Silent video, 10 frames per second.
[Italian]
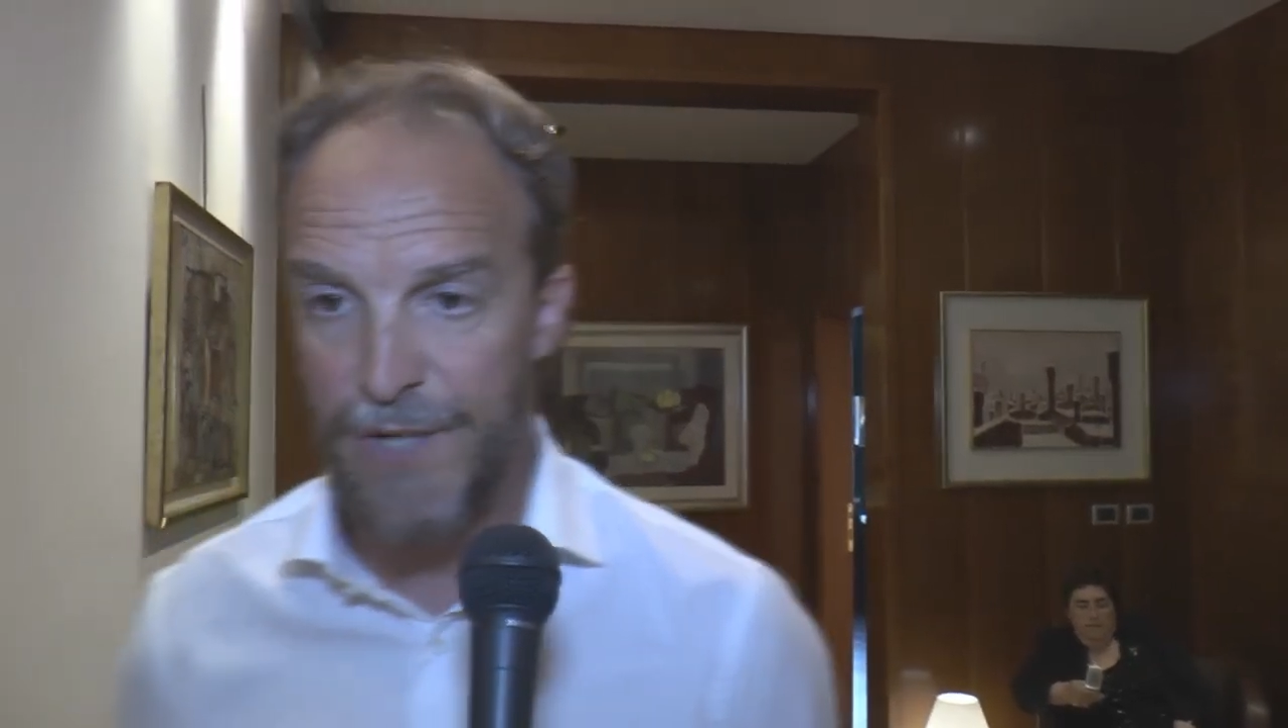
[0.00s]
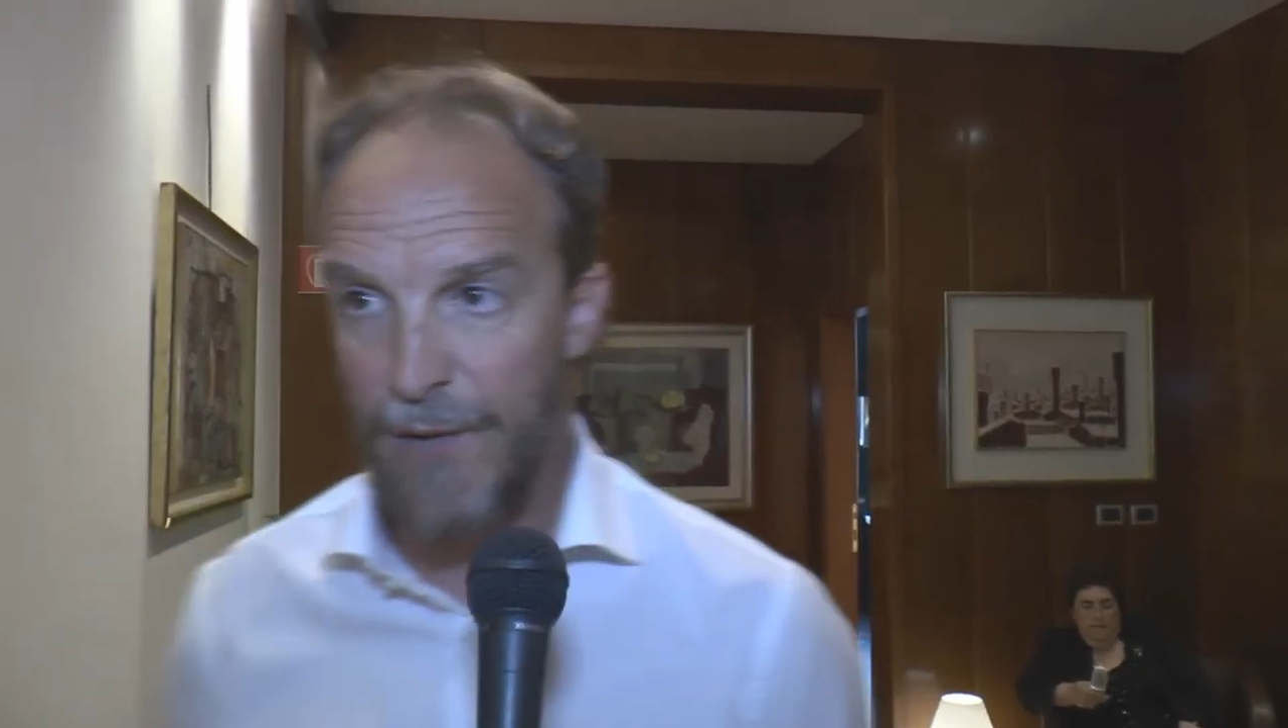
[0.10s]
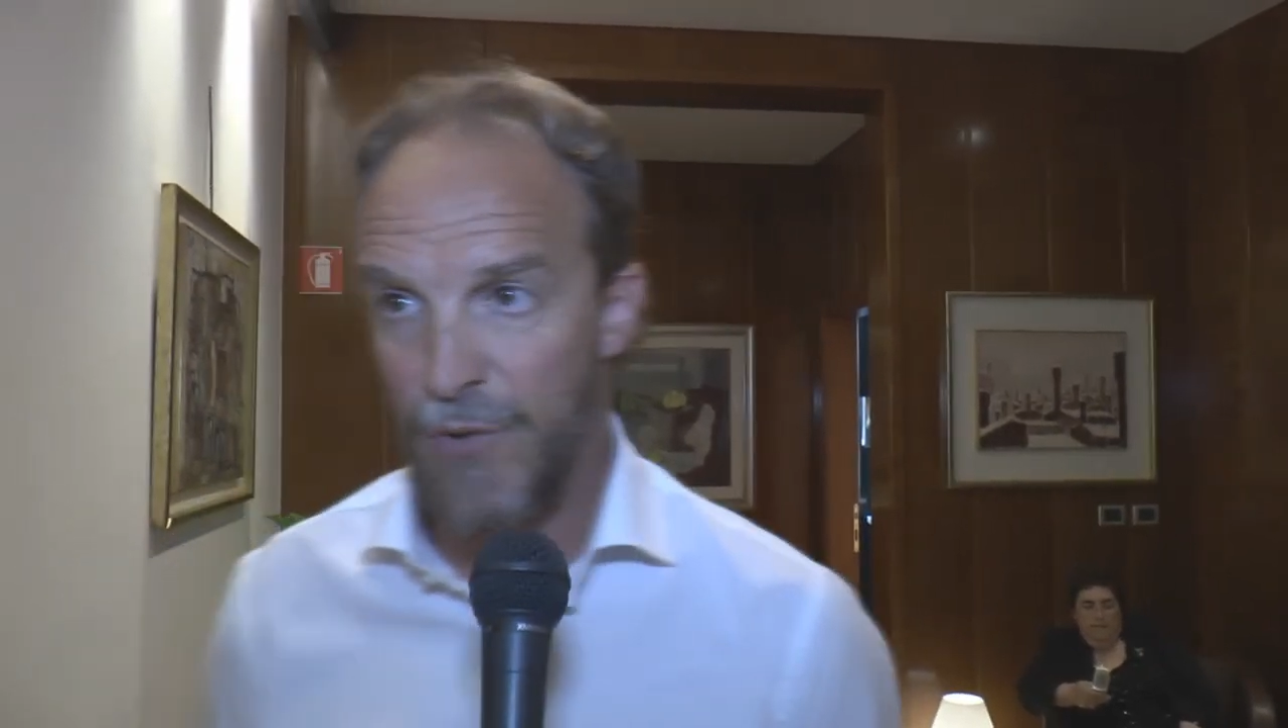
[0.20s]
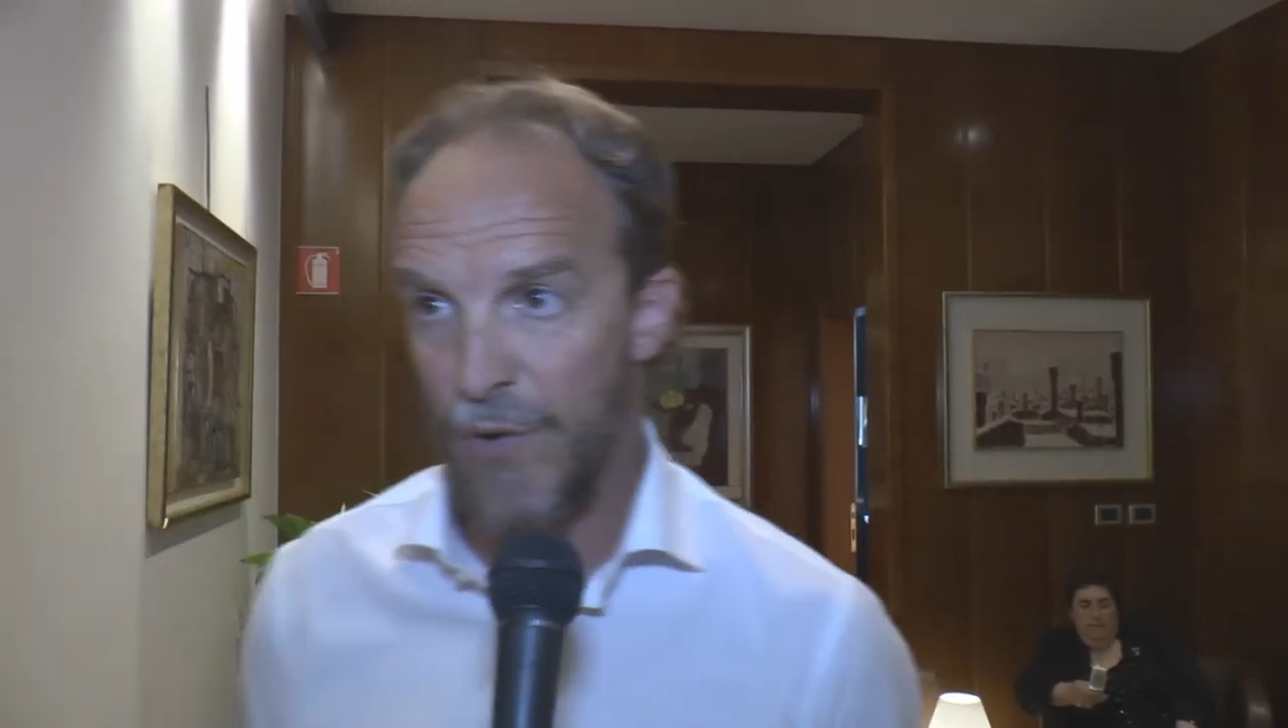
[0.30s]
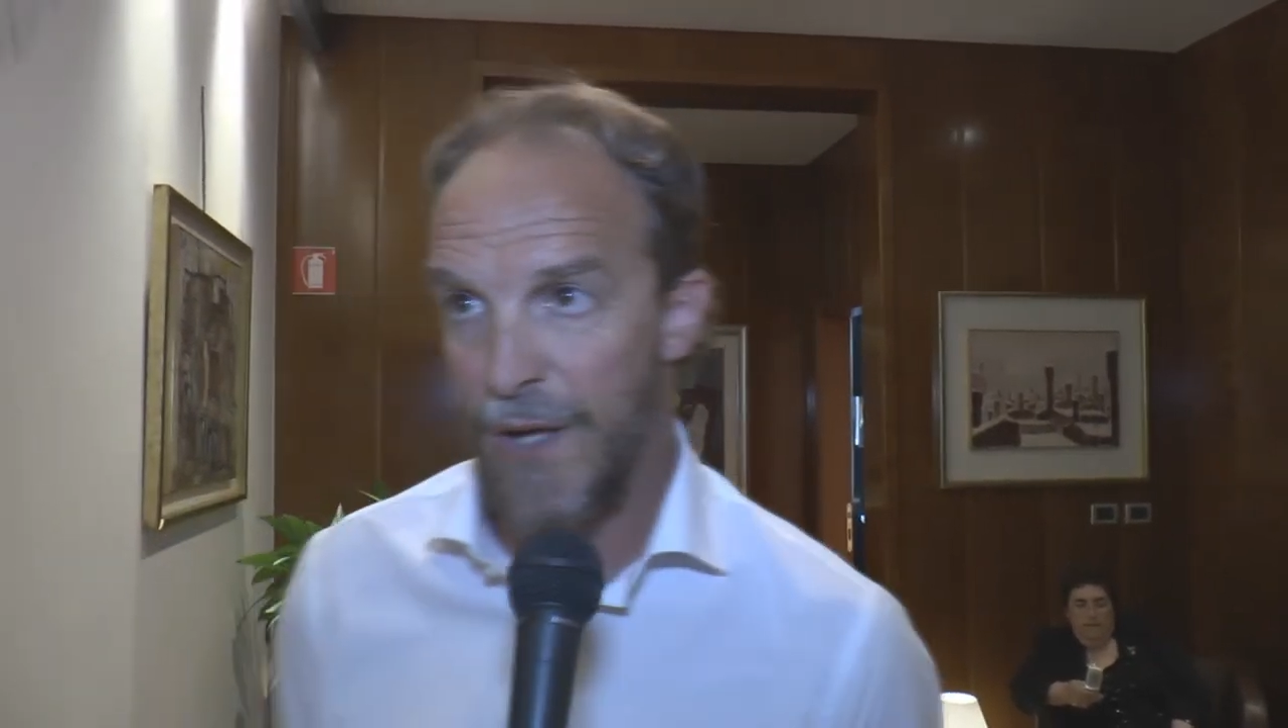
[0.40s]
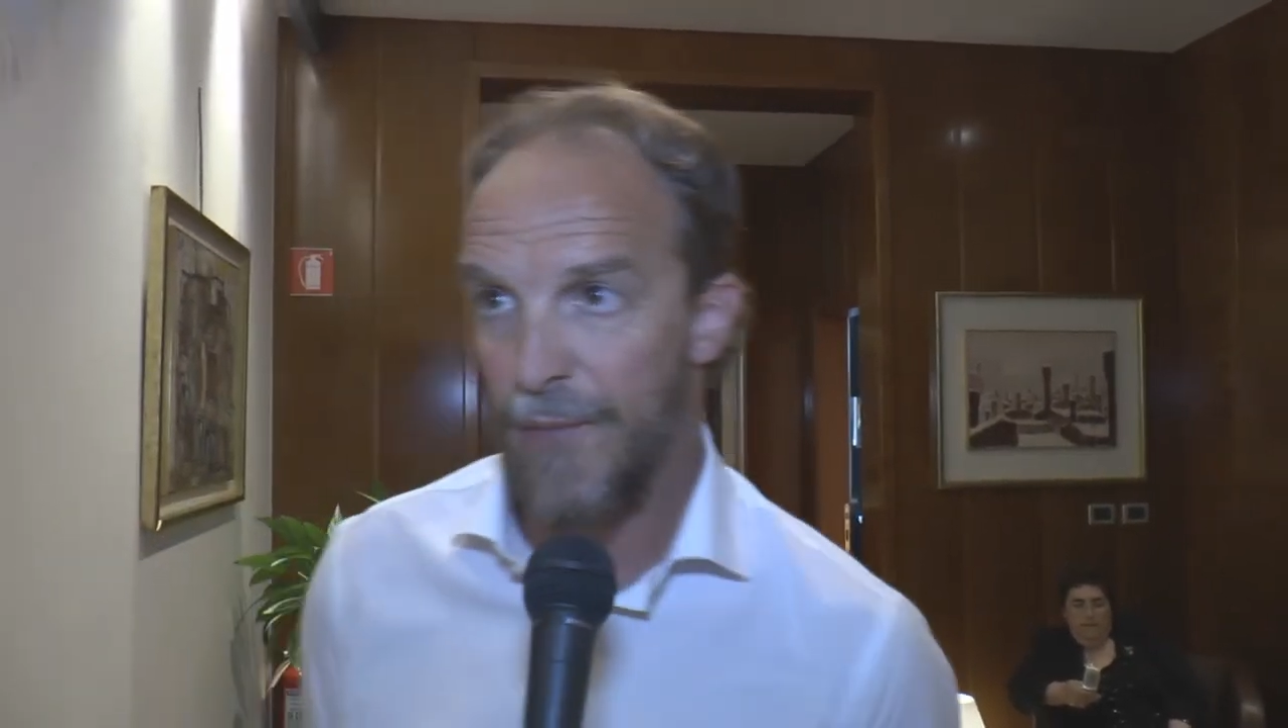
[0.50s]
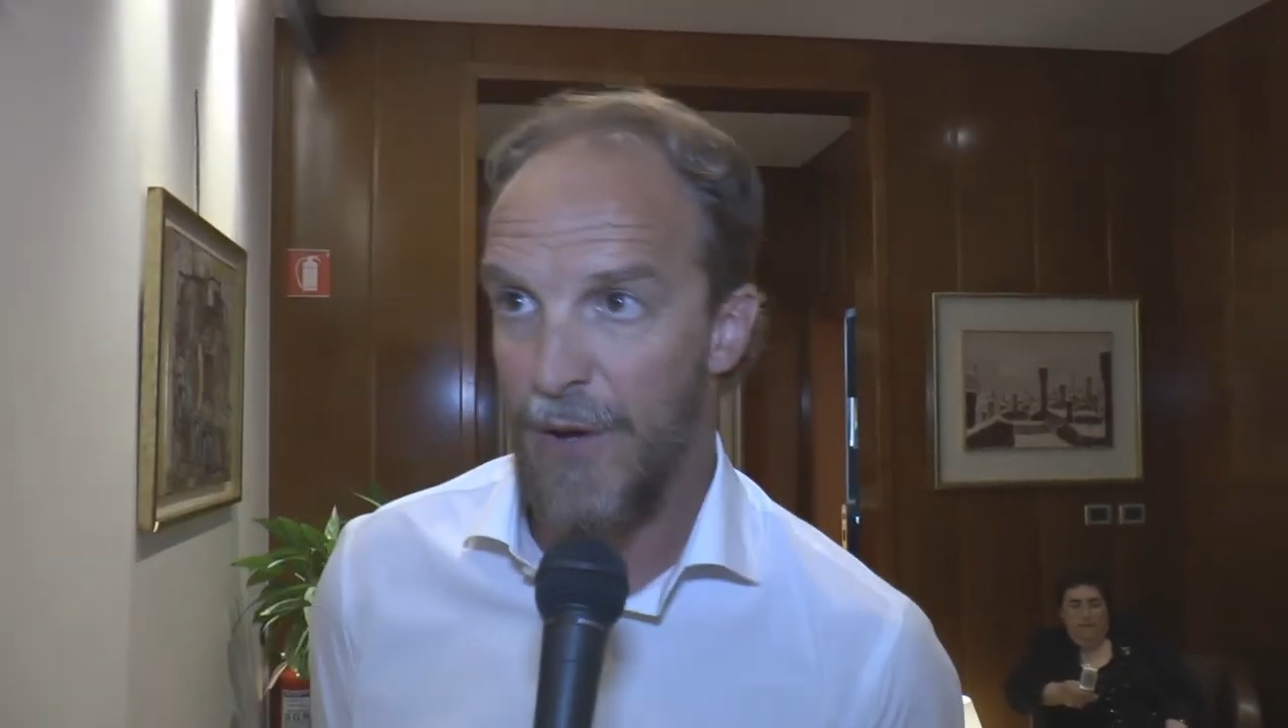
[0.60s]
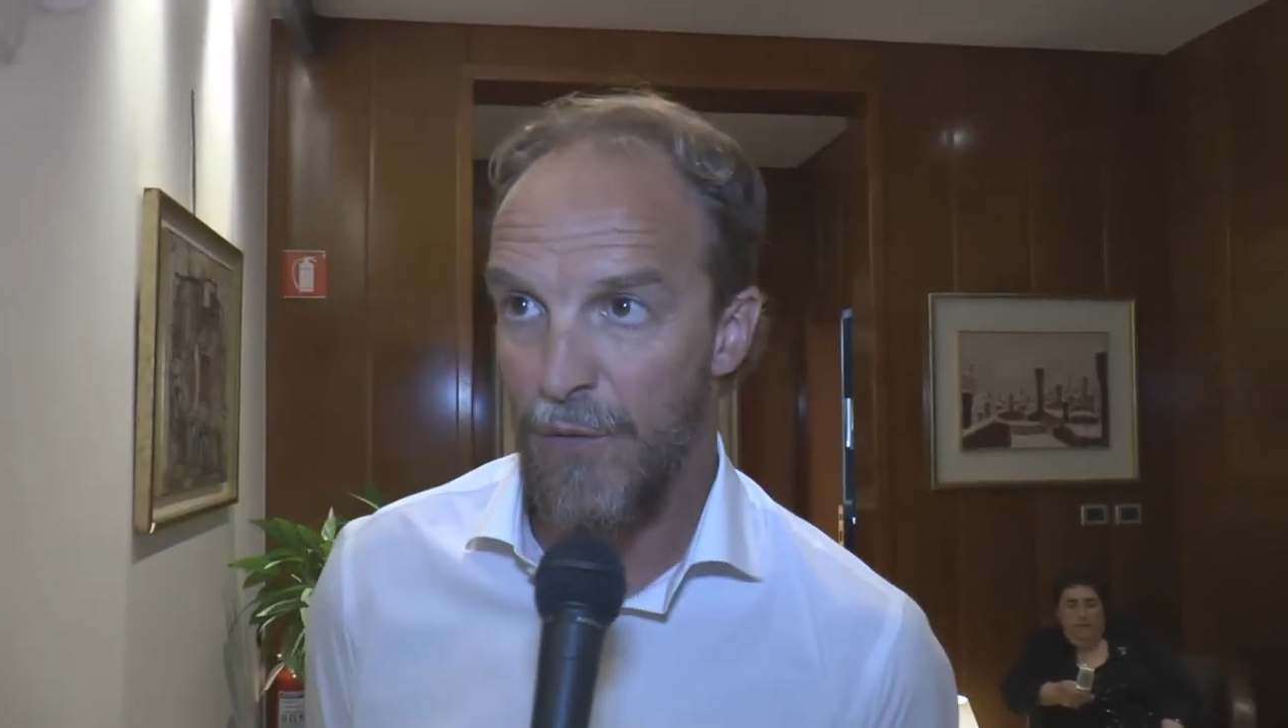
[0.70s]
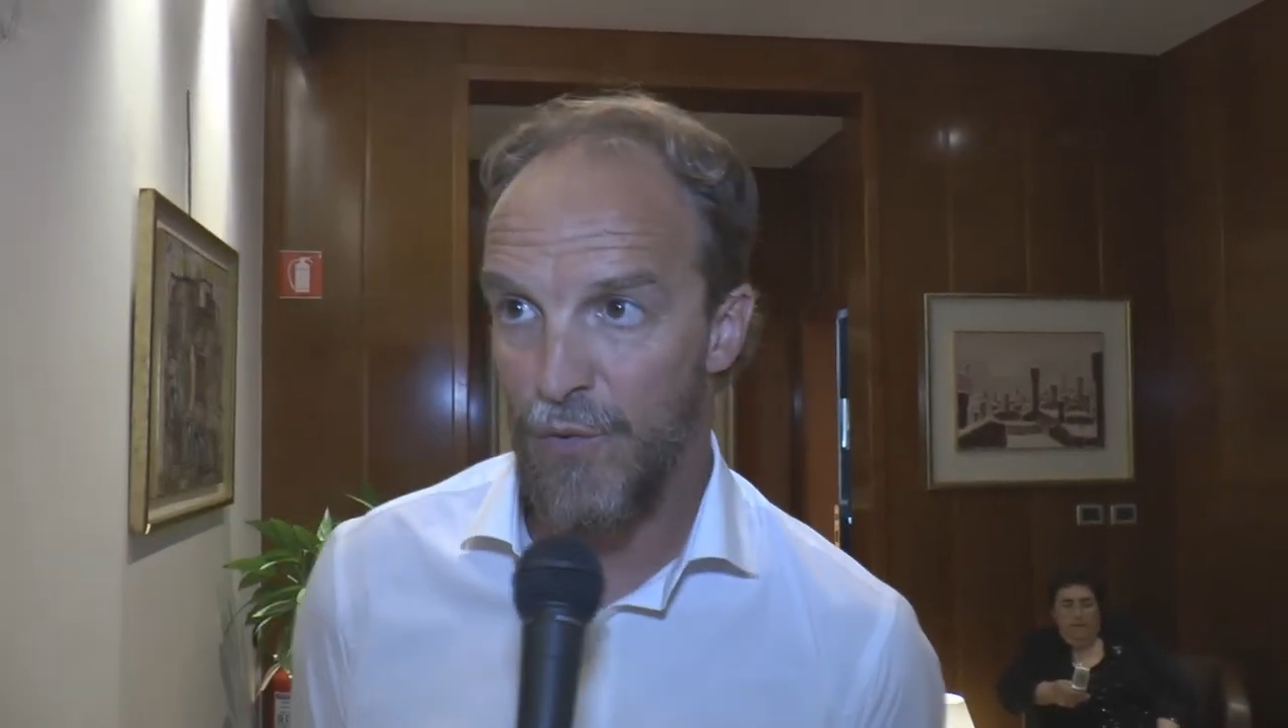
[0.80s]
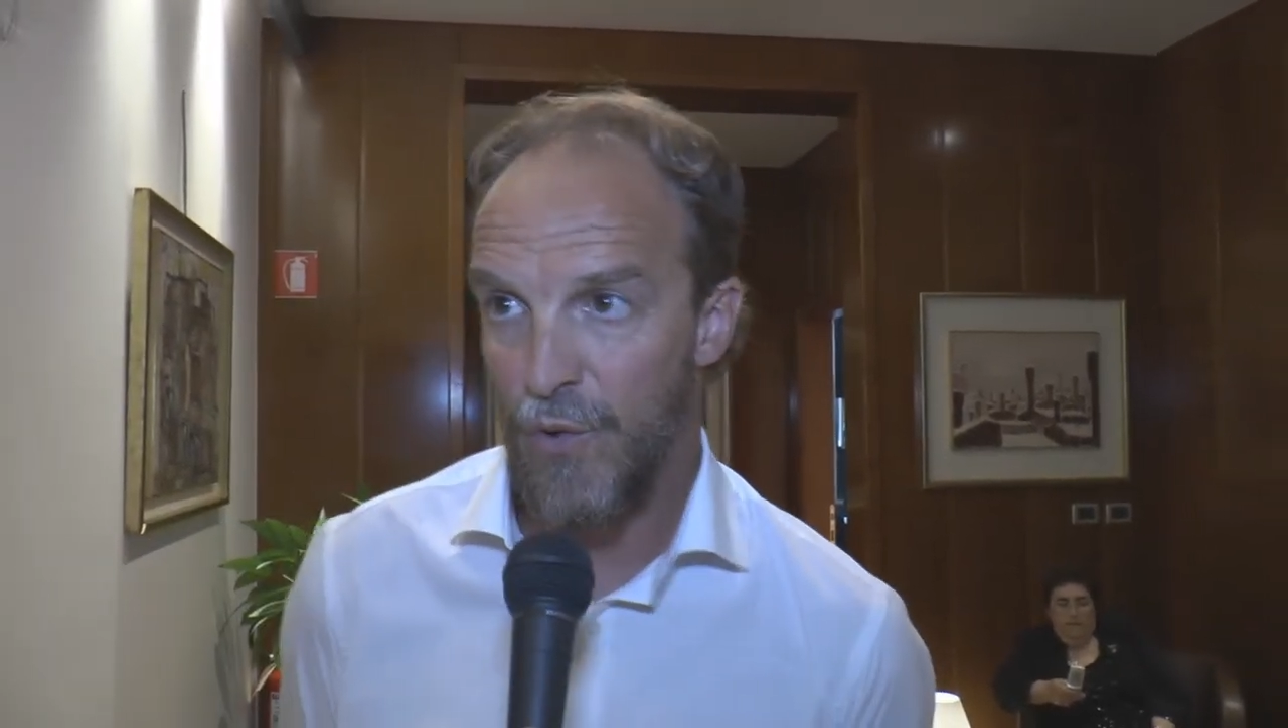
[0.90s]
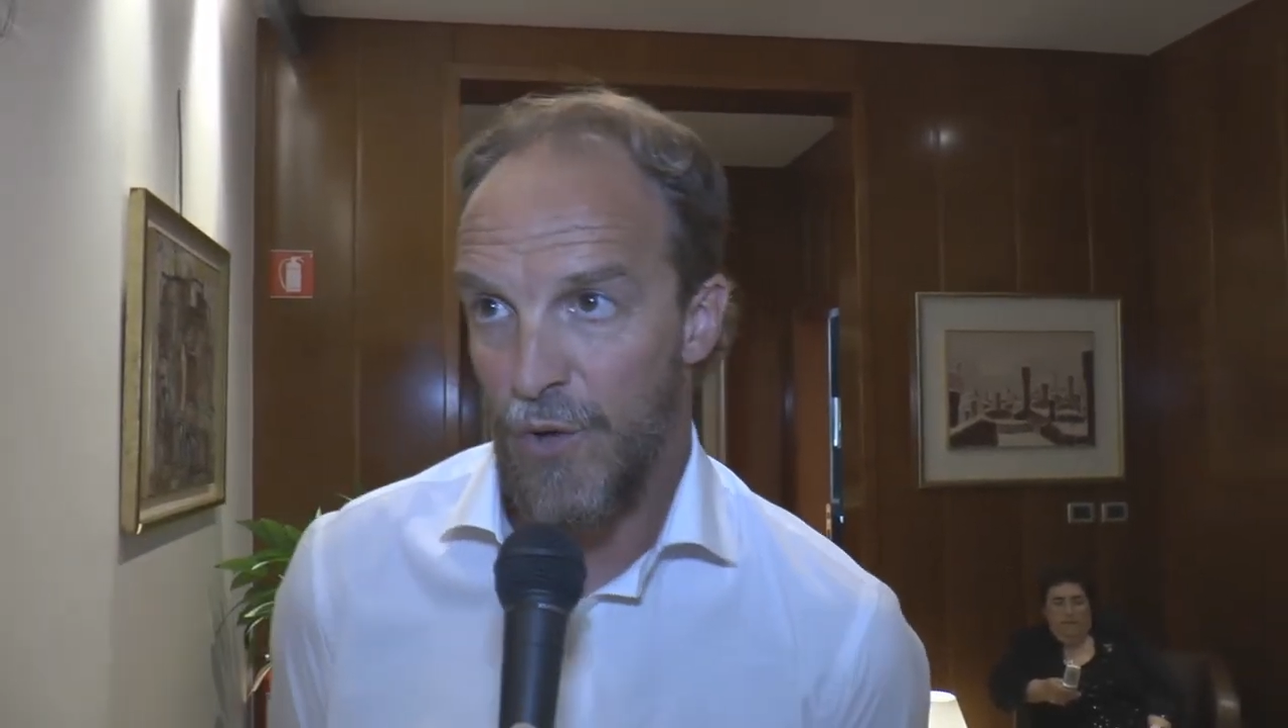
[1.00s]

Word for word: seguito che abbiamo avuto